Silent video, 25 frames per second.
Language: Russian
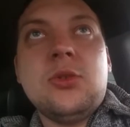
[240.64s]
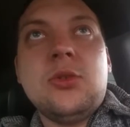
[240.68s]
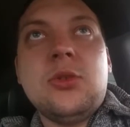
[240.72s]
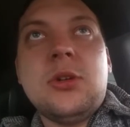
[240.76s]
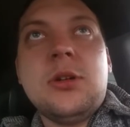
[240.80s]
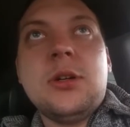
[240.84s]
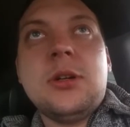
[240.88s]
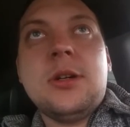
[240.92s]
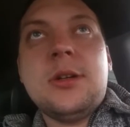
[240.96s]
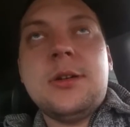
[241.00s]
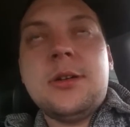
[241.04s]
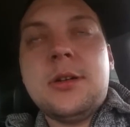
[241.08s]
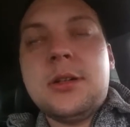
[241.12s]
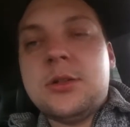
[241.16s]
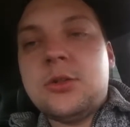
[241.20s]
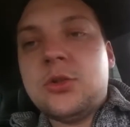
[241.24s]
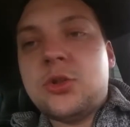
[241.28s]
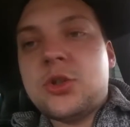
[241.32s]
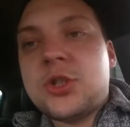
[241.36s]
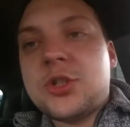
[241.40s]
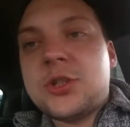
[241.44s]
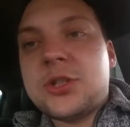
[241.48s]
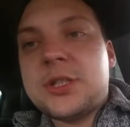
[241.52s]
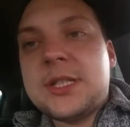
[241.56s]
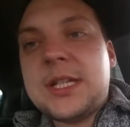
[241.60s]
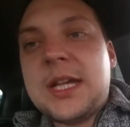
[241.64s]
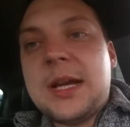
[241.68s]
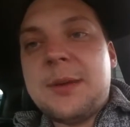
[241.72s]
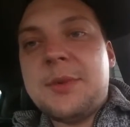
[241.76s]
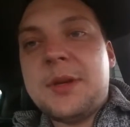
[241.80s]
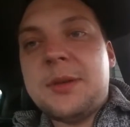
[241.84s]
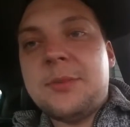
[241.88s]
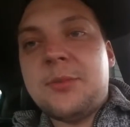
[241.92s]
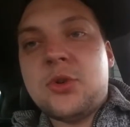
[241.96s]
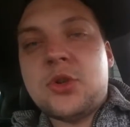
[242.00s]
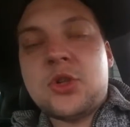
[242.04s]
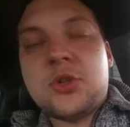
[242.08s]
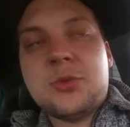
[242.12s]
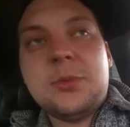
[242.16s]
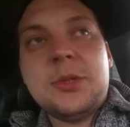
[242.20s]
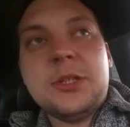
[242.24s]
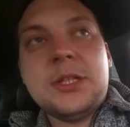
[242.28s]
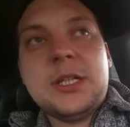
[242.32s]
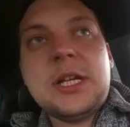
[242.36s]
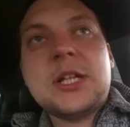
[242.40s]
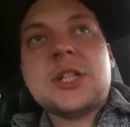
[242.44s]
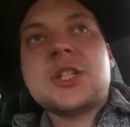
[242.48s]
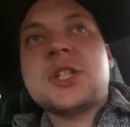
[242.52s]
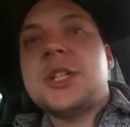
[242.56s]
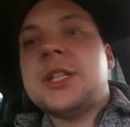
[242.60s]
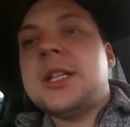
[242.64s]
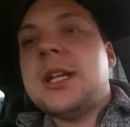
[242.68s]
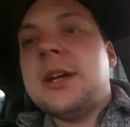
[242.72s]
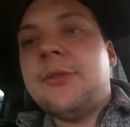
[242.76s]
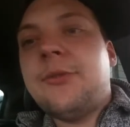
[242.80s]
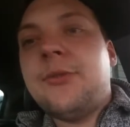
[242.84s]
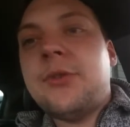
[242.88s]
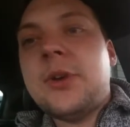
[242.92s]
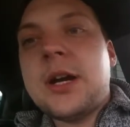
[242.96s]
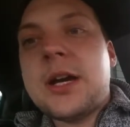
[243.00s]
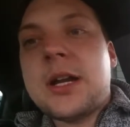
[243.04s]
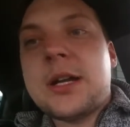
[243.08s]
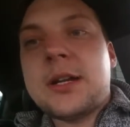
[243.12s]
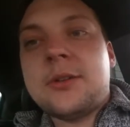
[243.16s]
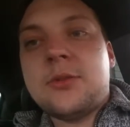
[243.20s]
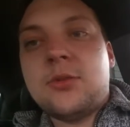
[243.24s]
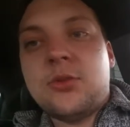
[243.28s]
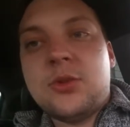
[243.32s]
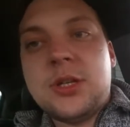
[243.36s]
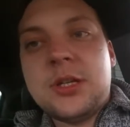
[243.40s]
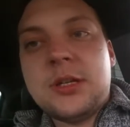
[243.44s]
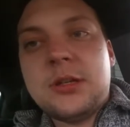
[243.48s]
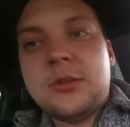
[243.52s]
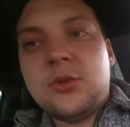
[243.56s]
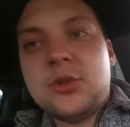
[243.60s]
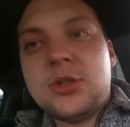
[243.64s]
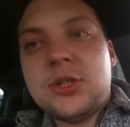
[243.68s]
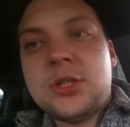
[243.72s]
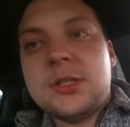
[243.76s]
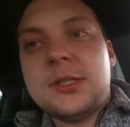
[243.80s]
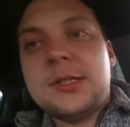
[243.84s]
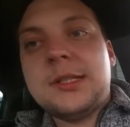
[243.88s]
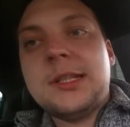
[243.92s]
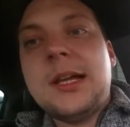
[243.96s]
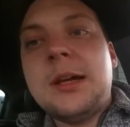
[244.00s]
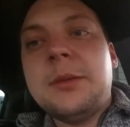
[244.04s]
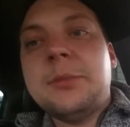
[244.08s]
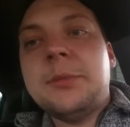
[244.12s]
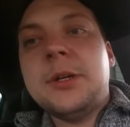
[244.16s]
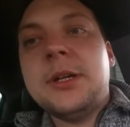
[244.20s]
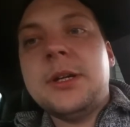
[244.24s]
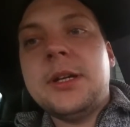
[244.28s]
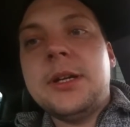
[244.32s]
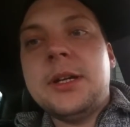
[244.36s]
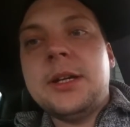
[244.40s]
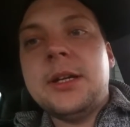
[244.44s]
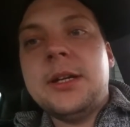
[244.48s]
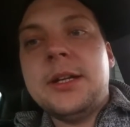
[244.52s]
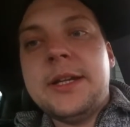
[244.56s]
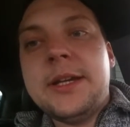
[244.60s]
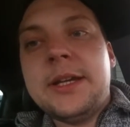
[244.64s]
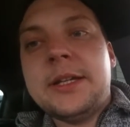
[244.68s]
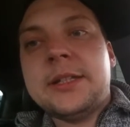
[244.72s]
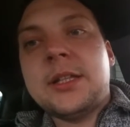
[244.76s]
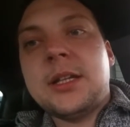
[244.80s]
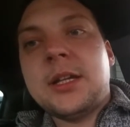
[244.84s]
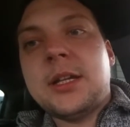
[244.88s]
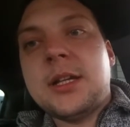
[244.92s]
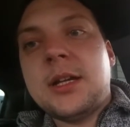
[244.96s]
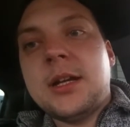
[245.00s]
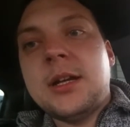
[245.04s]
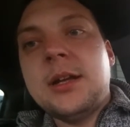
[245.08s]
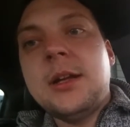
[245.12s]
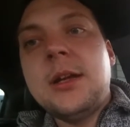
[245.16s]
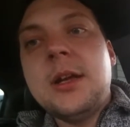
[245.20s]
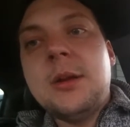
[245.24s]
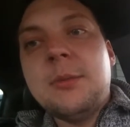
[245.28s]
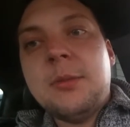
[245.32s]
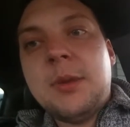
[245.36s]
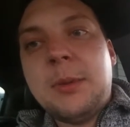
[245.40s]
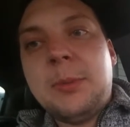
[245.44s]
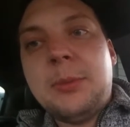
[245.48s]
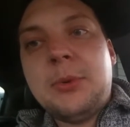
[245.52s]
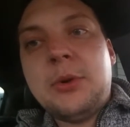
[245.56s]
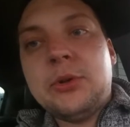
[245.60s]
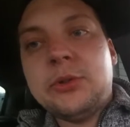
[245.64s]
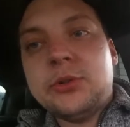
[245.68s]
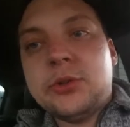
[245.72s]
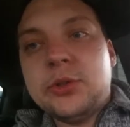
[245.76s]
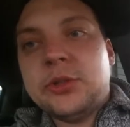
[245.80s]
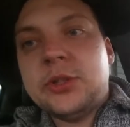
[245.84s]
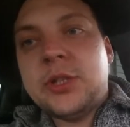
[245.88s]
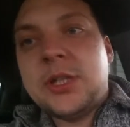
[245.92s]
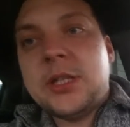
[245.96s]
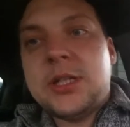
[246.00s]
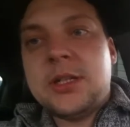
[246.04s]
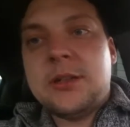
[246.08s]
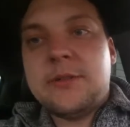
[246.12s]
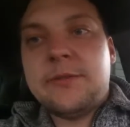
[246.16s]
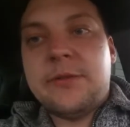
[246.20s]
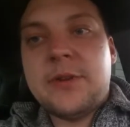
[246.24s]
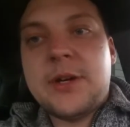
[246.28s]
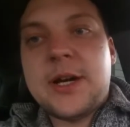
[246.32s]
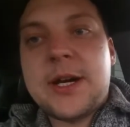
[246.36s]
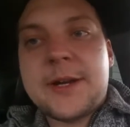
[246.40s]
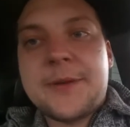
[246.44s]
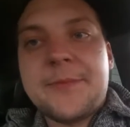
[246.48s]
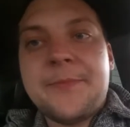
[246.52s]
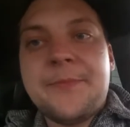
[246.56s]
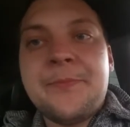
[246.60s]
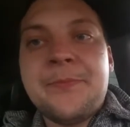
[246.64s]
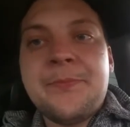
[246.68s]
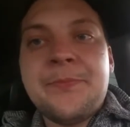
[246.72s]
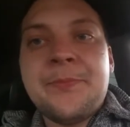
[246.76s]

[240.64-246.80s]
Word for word: то а, то же самое может быть. Также и на фарах у них очень слабая электрика по поводу вот этих фар.